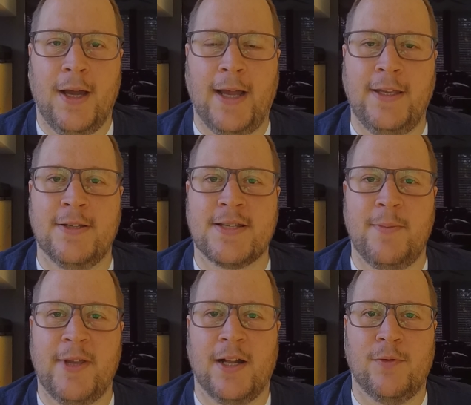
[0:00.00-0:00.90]
Hi, hier ist
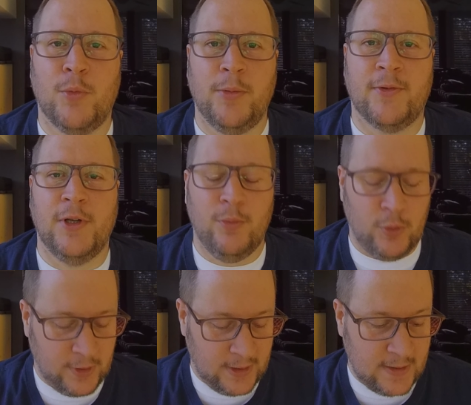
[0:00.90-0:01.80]
der Michael für MobiFlip
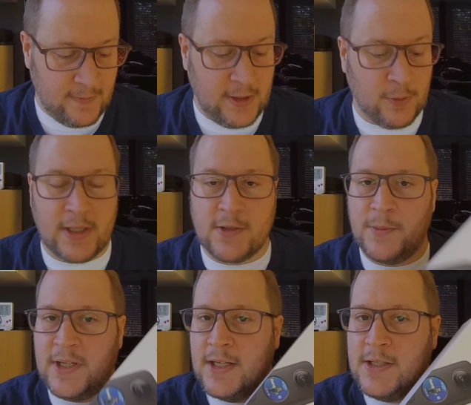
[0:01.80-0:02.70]
und in diesem Video geht es
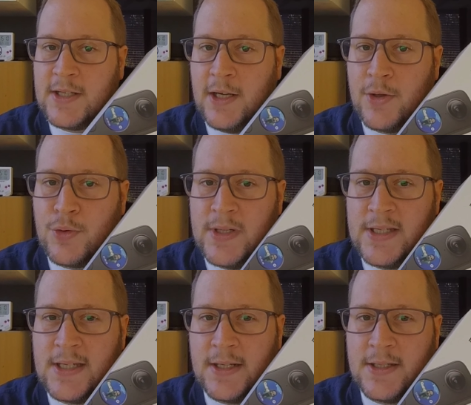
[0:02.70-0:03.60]
um die
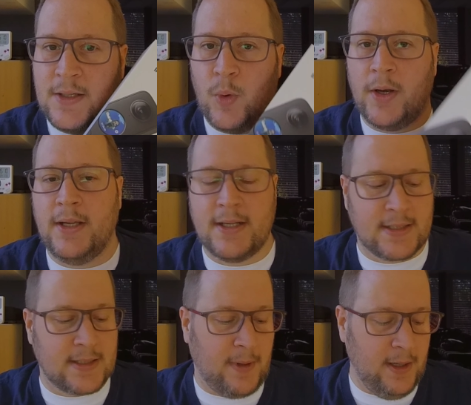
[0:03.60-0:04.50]
Insta360 One
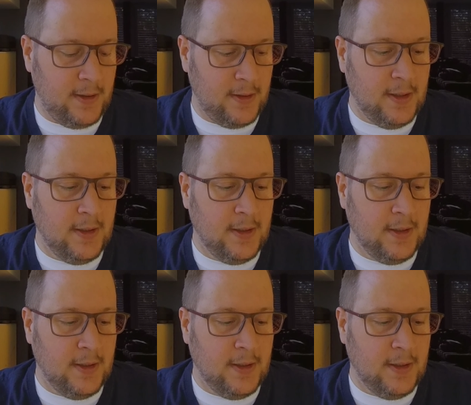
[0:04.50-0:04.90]
X2,